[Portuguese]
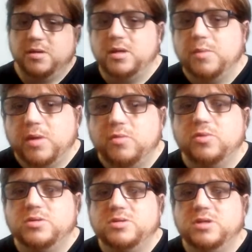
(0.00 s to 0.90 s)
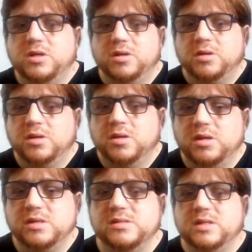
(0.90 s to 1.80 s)
e também curtir
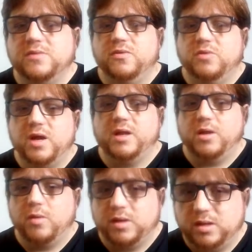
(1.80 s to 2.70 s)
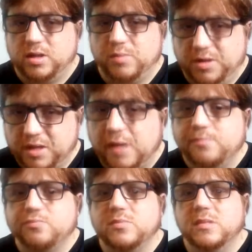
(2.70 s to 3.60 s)
e se inscrever no canal aqui também,
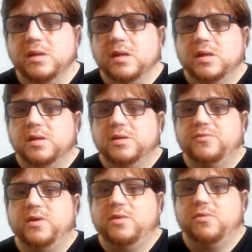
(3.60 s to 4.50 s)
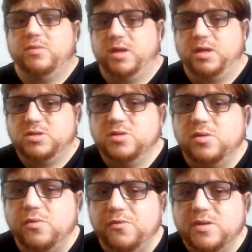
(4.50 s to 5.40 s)
tá? Fique à vontade.
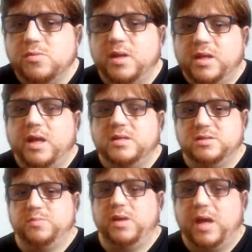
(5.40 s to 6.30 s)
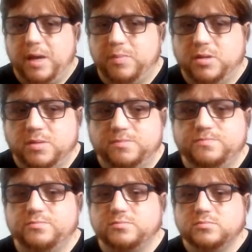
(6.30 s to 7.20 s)
Eu vou fazer uma análise bem rápida
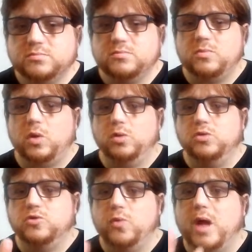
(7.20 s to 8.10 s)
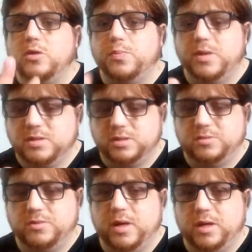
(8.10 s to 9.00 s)
dos quatro,
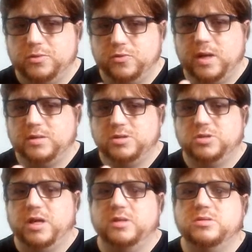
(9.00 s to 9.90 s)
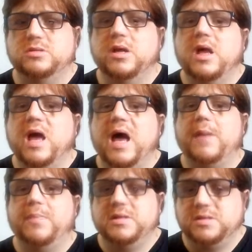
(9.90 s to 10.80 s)
quatro candidatos
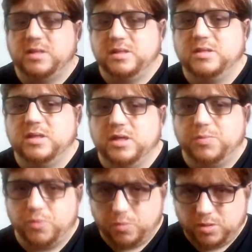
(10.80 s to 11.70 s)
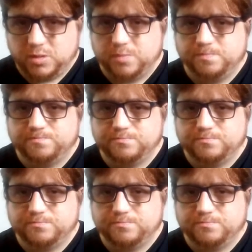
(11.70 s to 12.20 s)
à presidência da República.